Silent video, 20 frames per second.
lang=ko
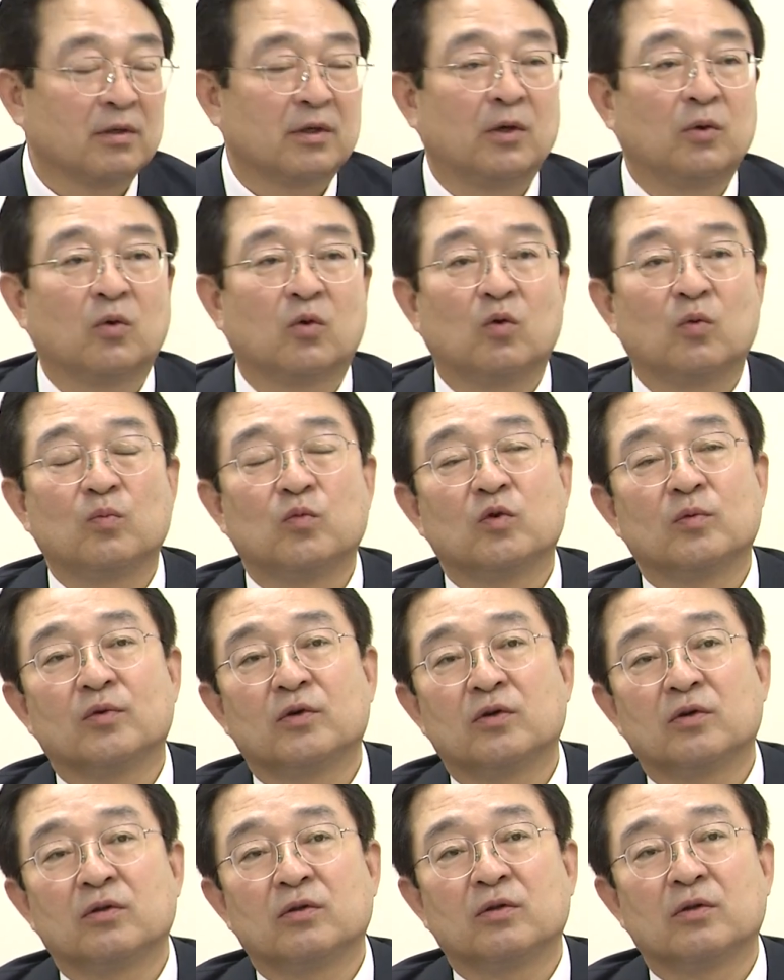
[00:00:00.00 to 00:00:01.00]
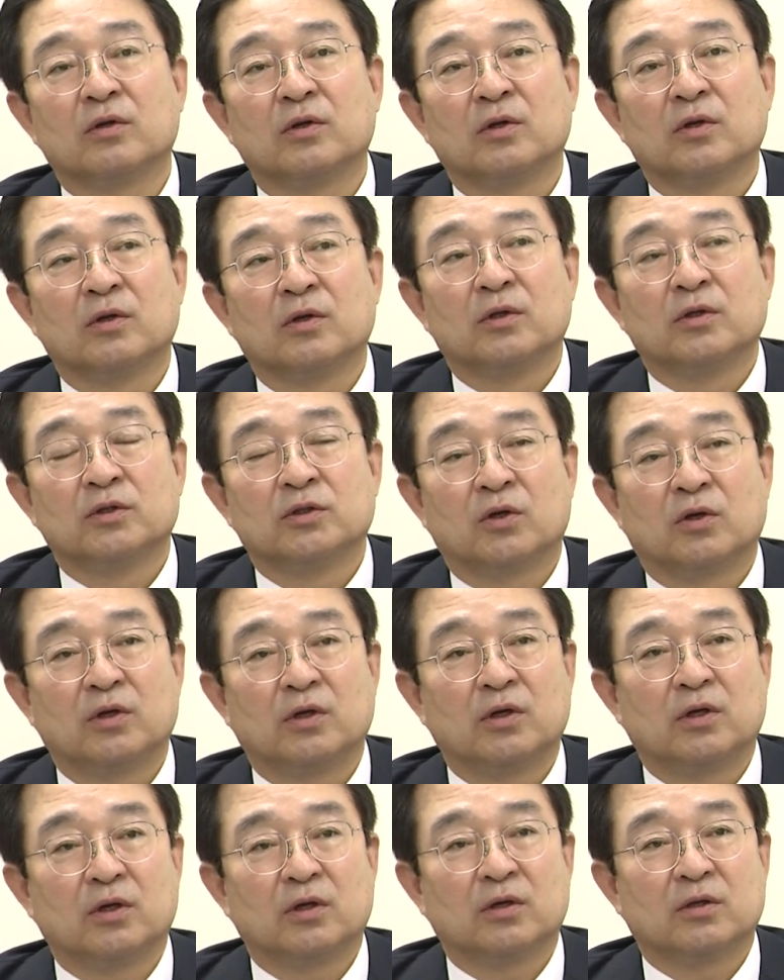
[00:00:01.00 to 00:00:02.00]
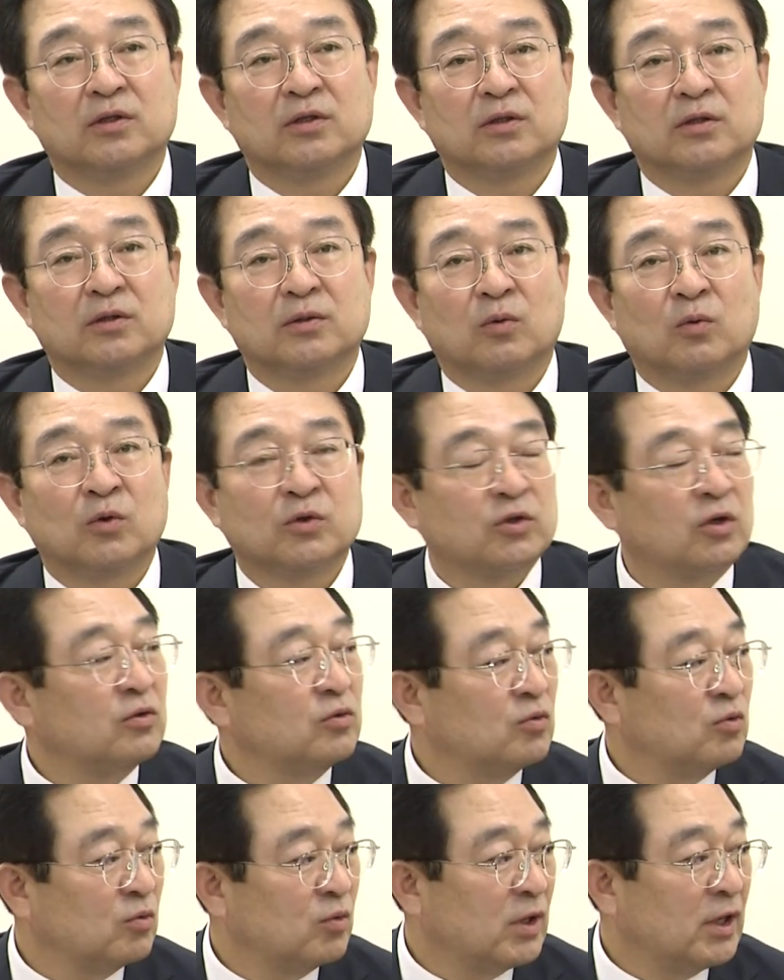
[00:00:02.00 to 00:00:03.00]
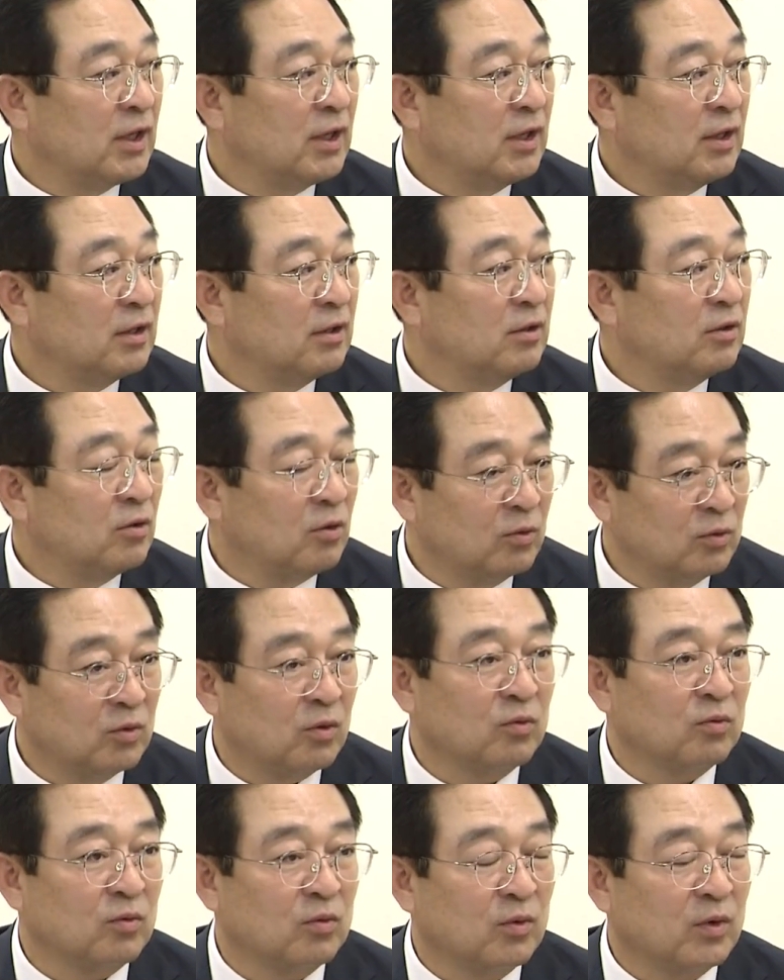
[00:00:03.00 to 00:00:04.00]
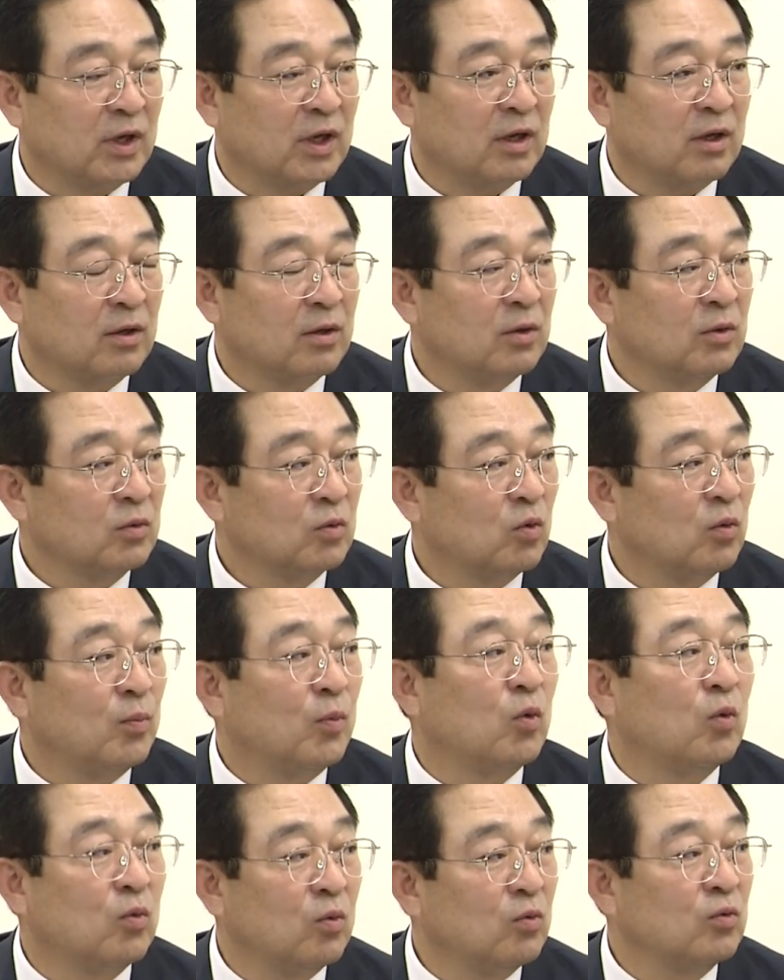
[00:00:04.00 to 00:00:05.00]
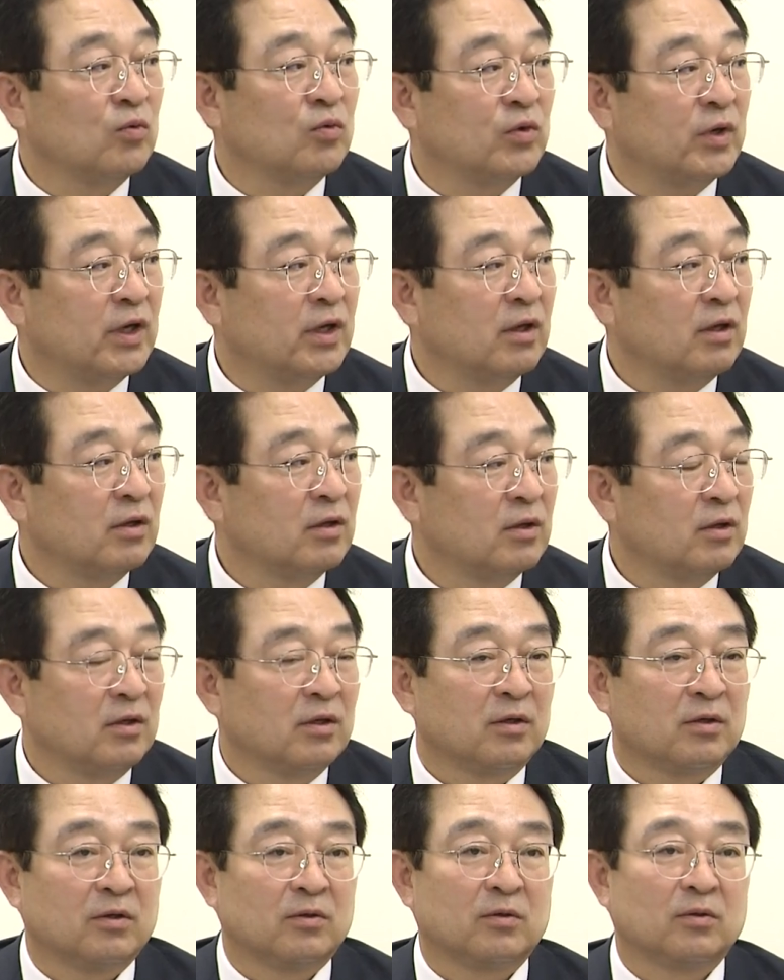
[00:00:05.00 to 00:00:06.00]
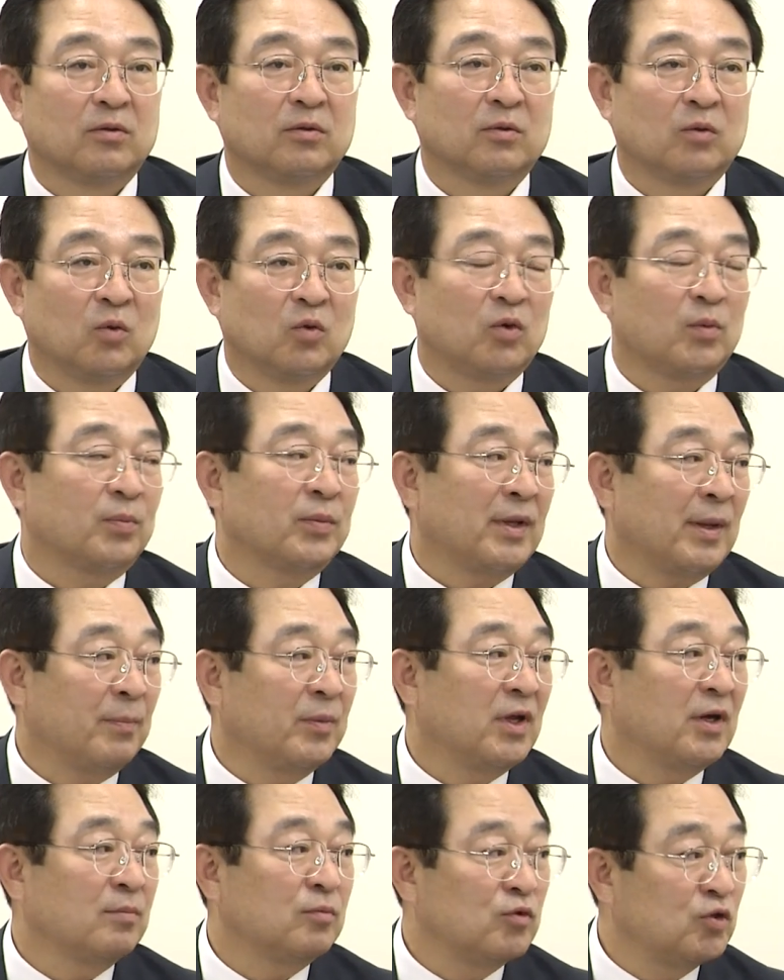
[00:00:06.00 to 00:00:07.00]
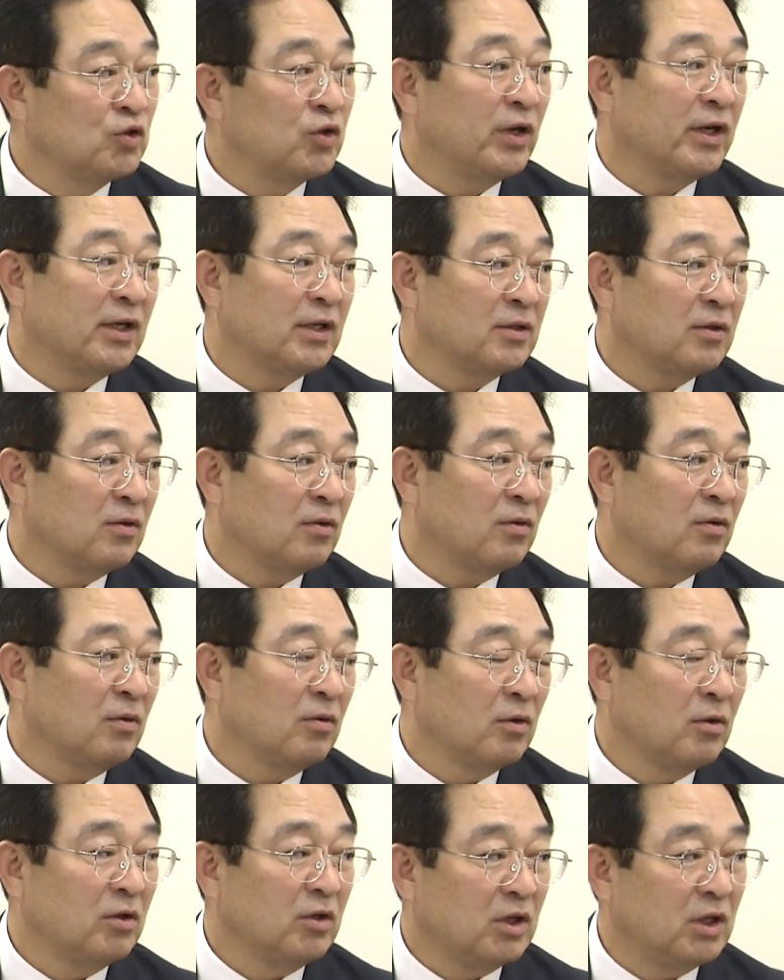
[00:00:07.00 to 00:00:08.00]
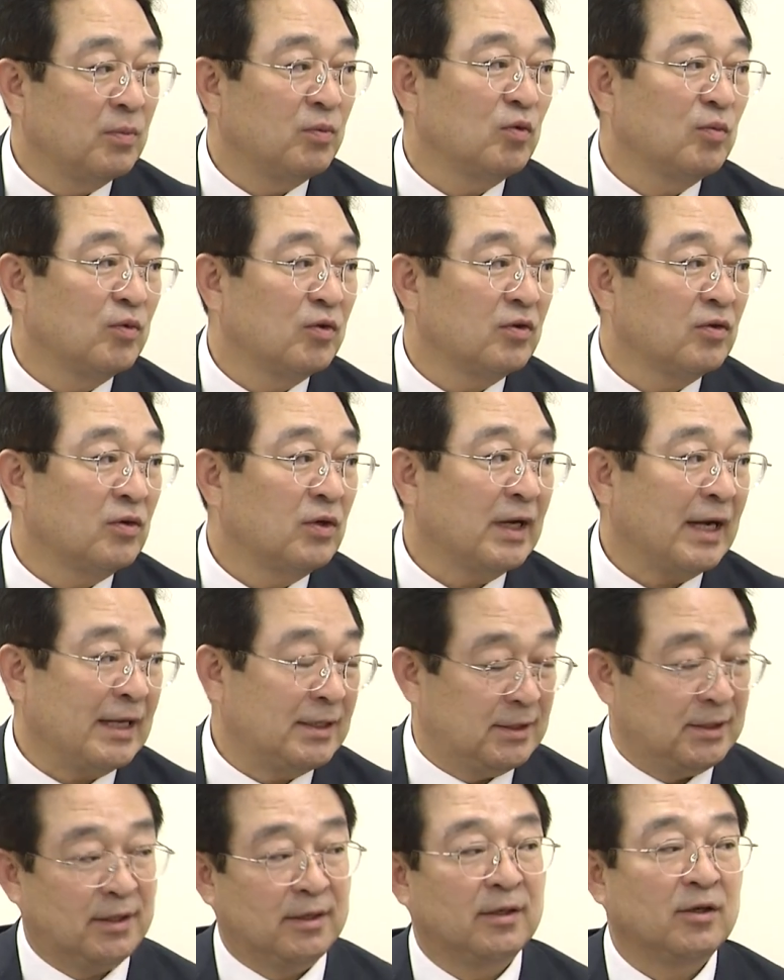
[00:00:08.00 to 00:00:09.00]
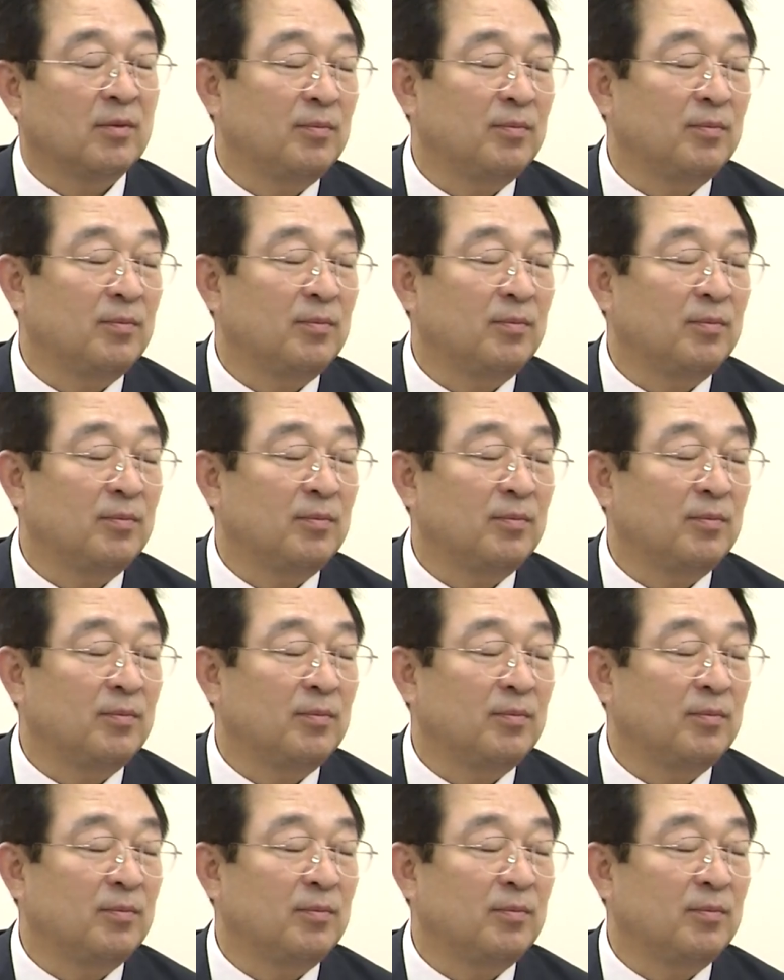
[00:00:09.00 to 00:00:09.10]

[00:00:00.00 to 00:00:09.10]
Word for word: 이런 부분은 저희 그 옥천군과 음. 영동군과 또 보은군의 그 농업 담당 부서에서 이 부분을 같이